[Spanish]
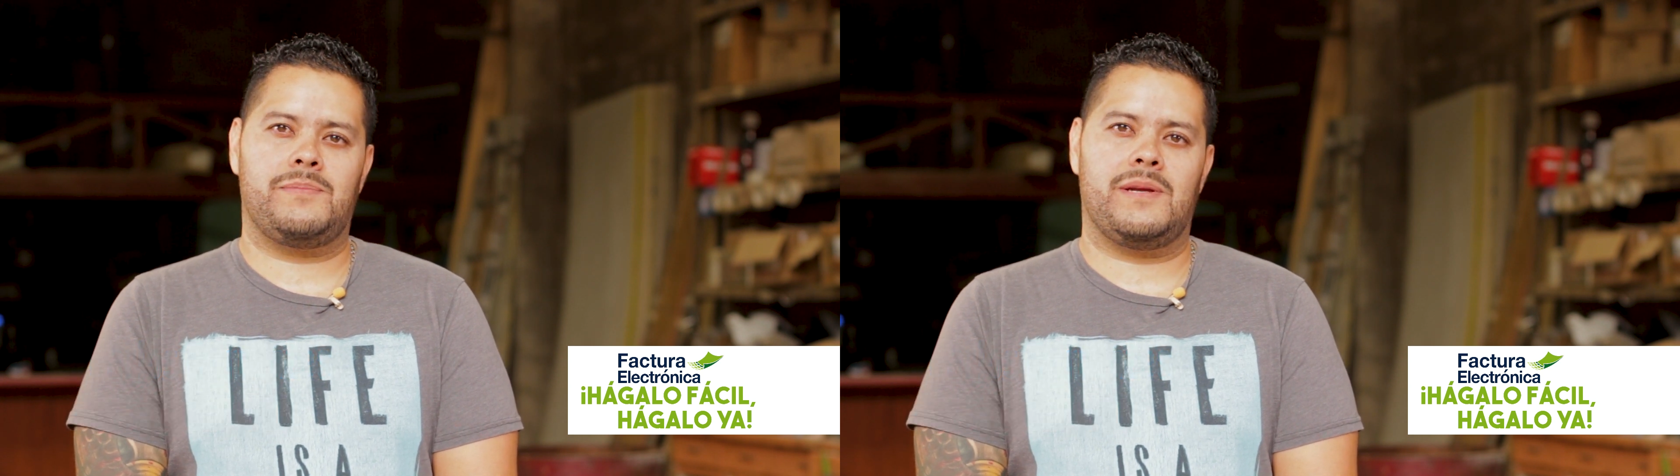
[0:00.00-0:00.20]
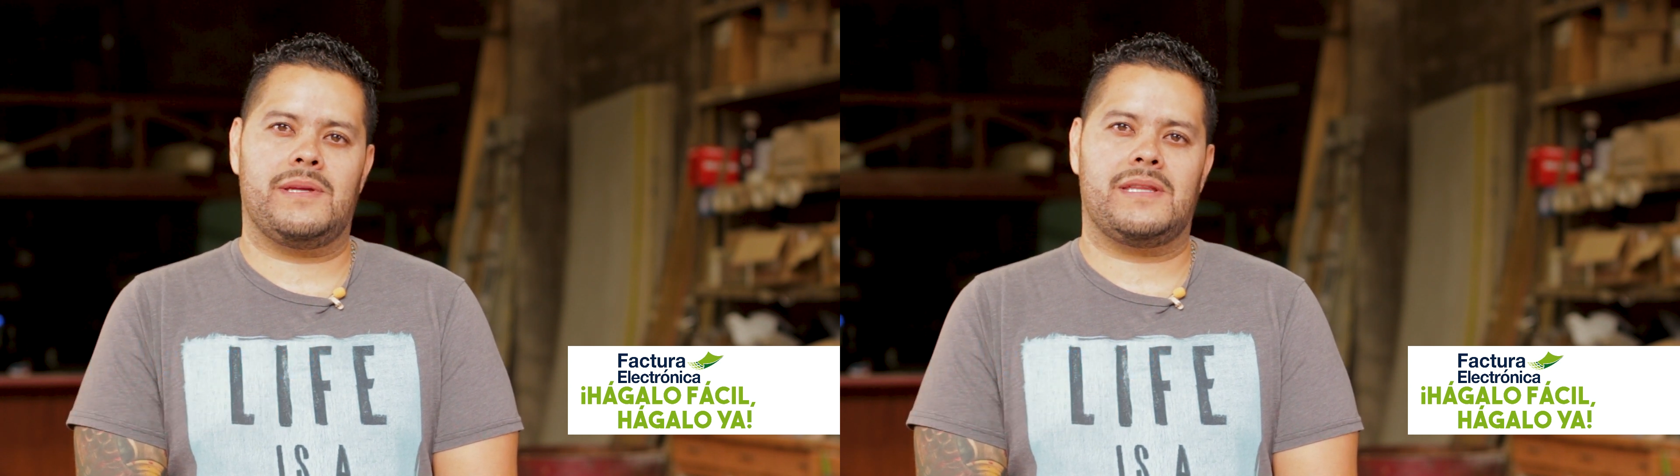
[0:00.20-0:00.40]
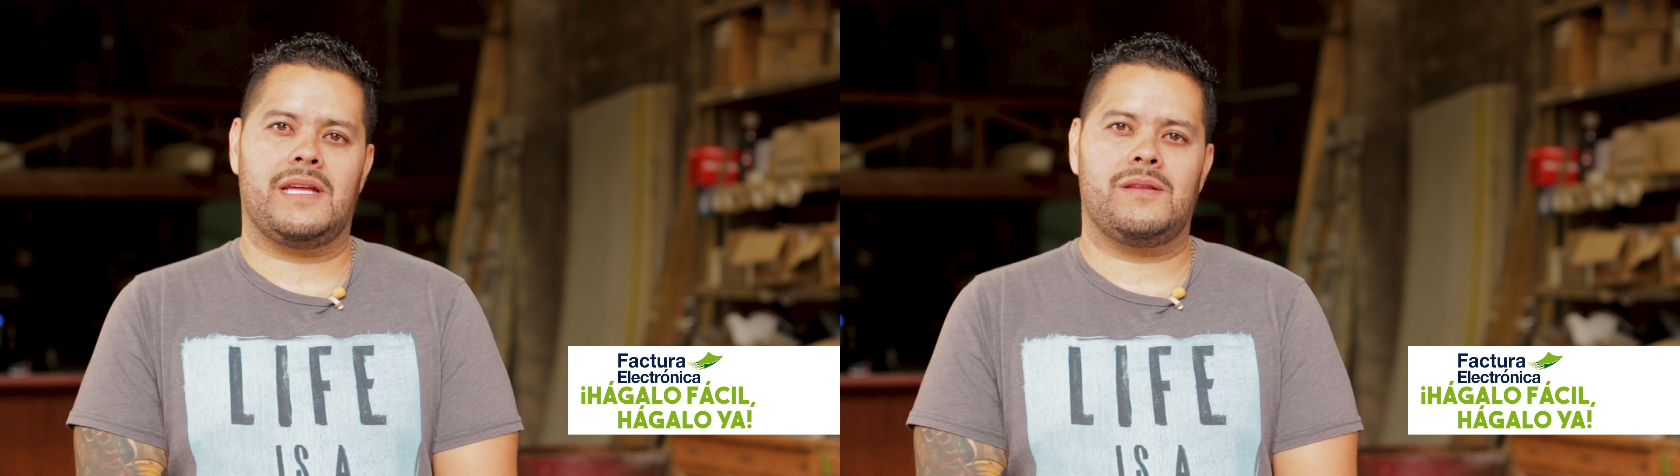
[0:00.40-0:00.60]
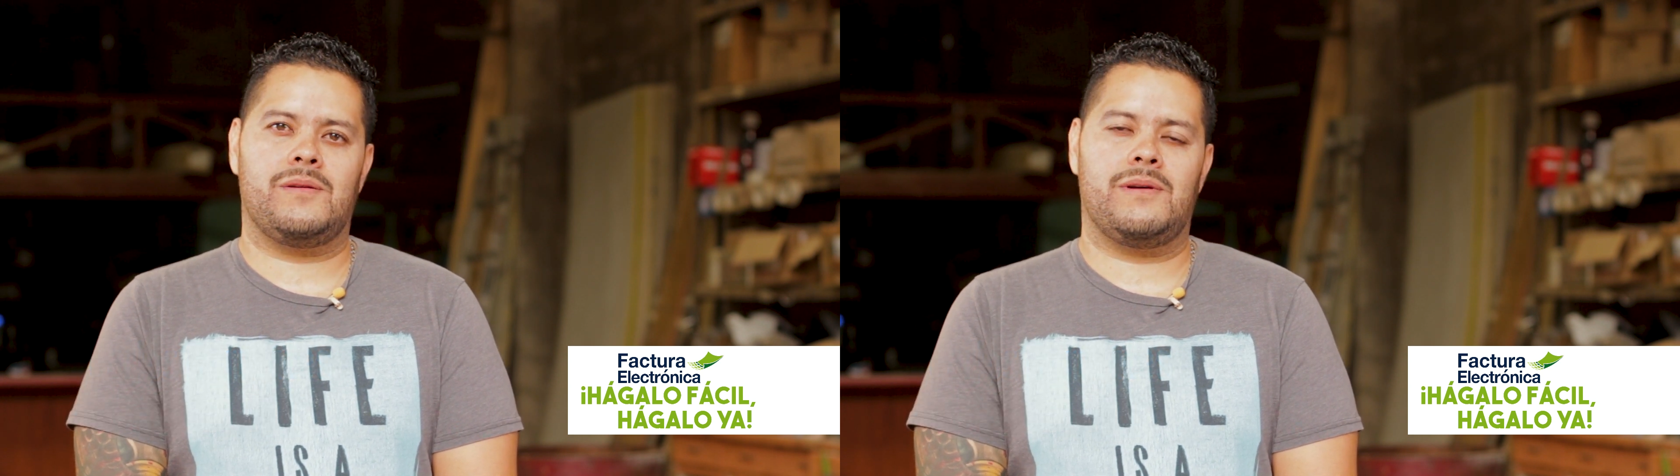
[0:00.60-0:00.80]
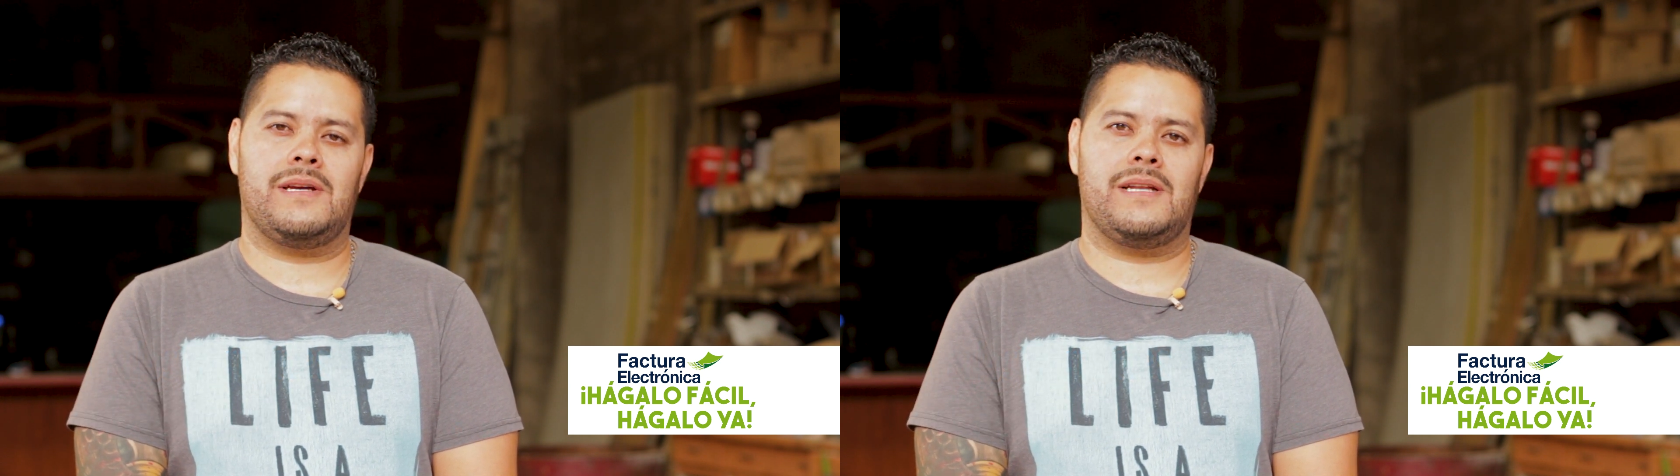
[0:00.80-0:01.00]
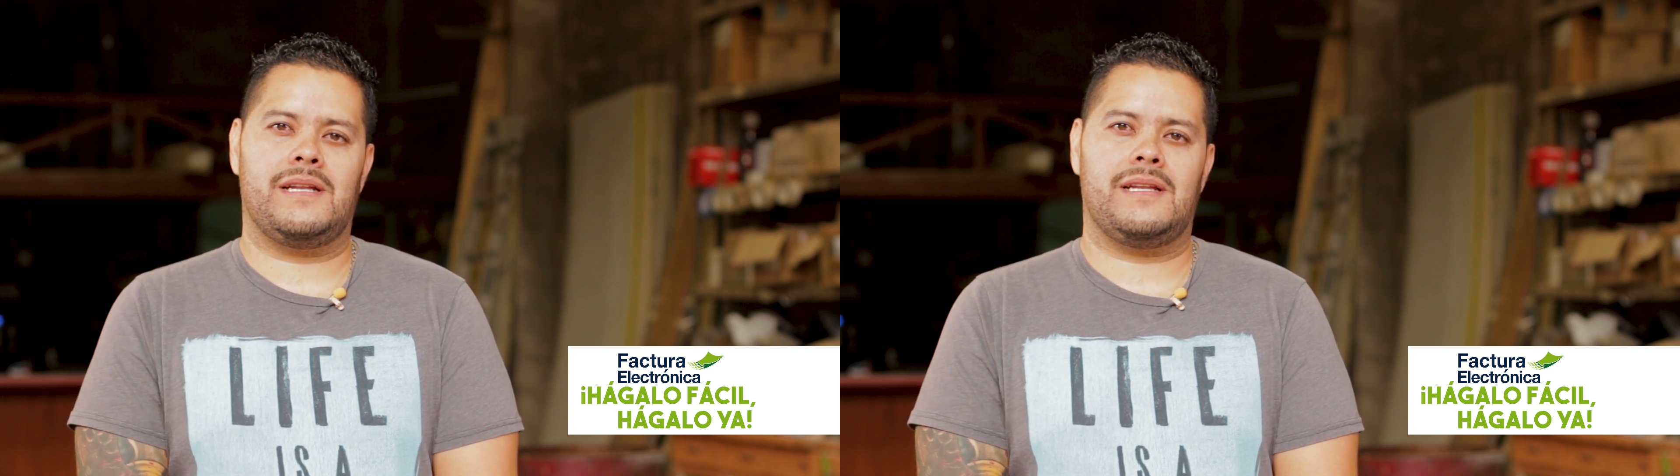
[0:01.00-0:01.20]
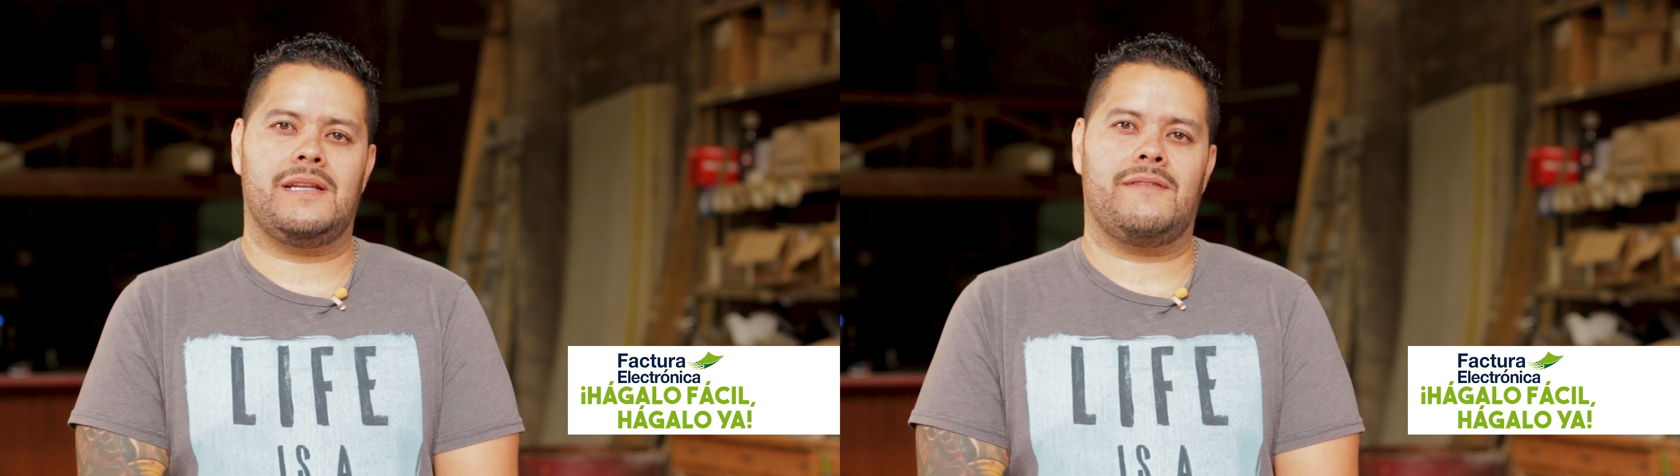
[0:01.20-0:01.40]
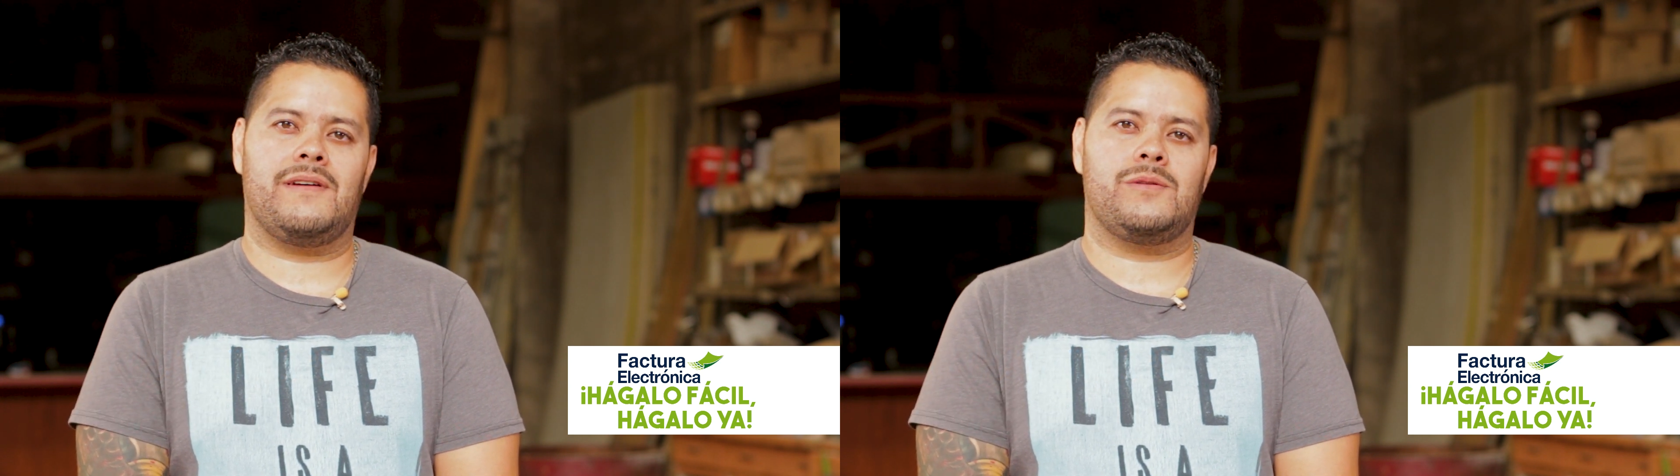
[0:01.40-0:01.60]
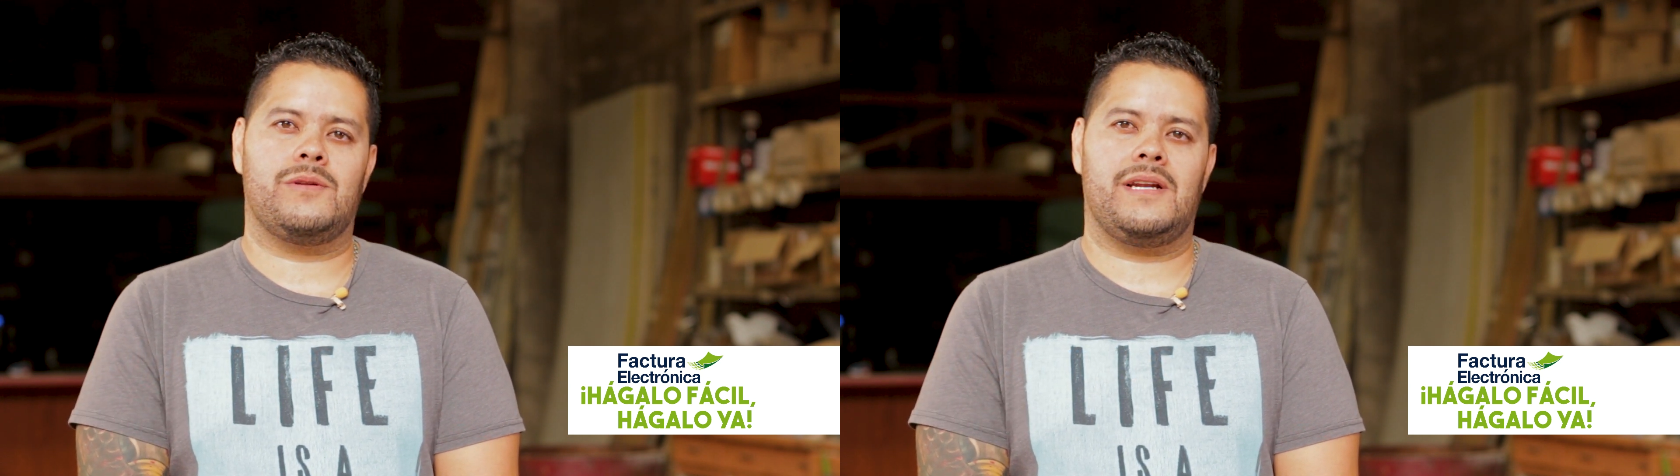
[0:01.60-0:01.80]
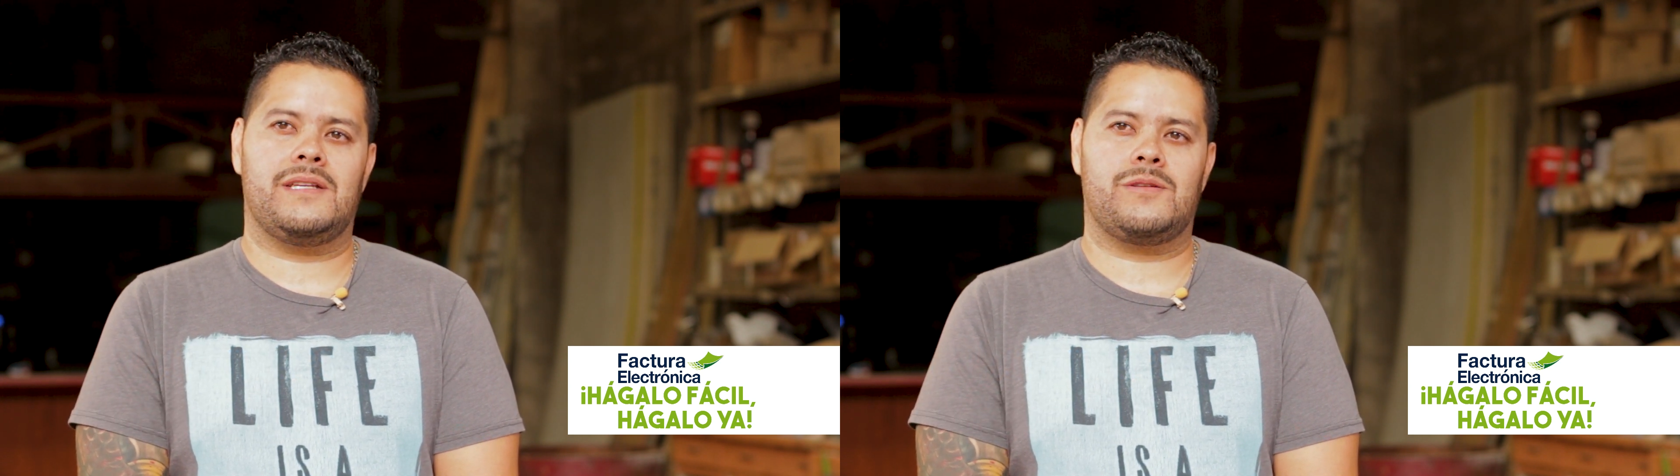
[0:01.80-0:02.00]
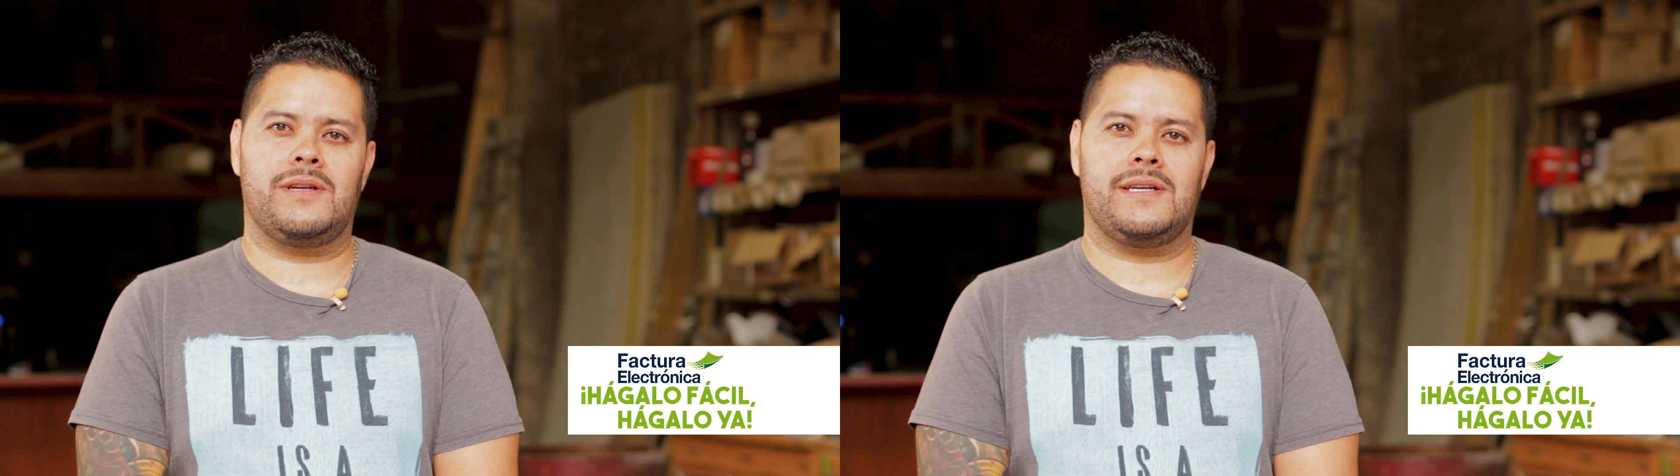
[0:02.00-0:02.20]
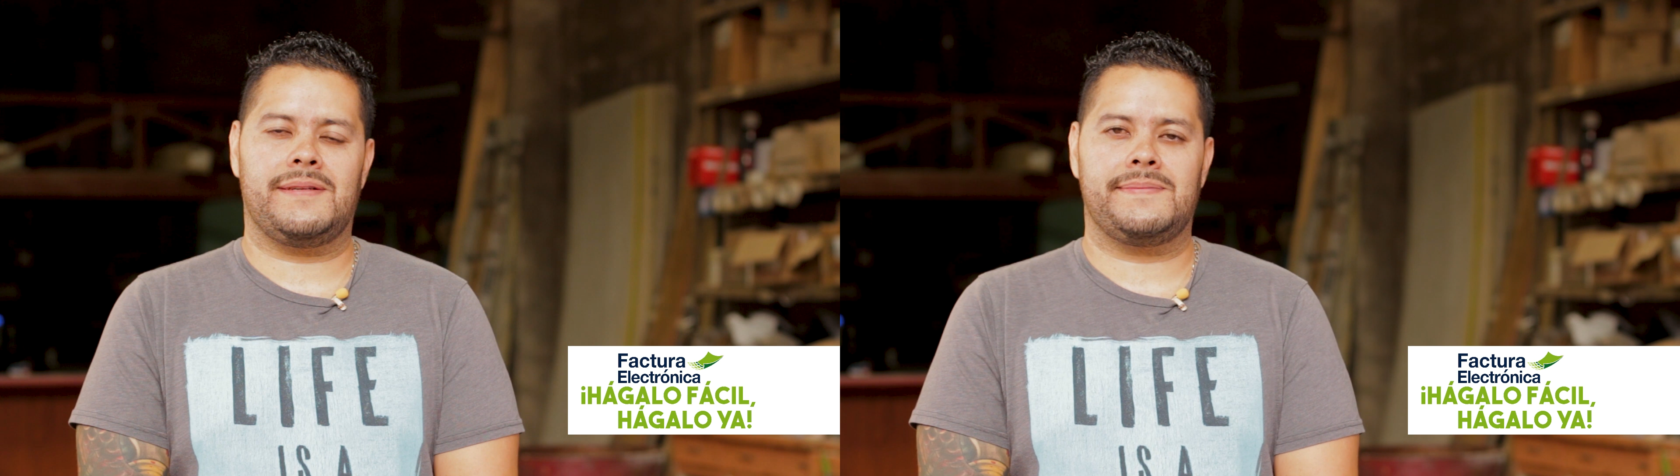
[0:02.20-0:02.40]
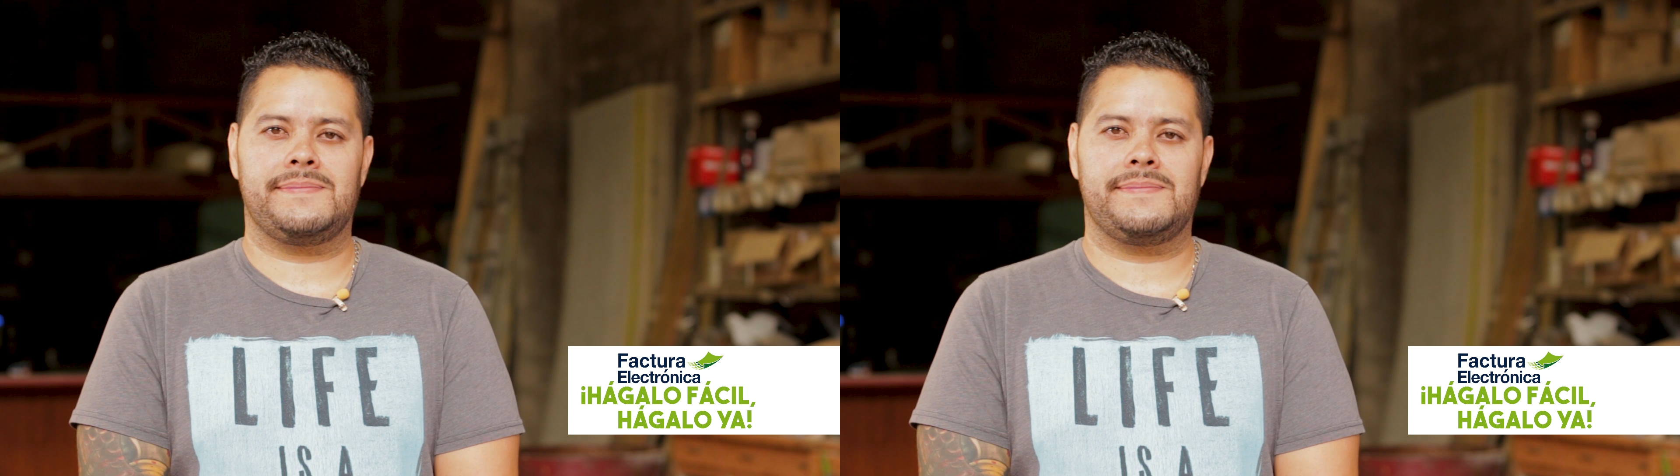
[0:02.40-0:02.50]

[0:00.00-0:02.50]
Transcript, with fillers: implementando la factura electrónica.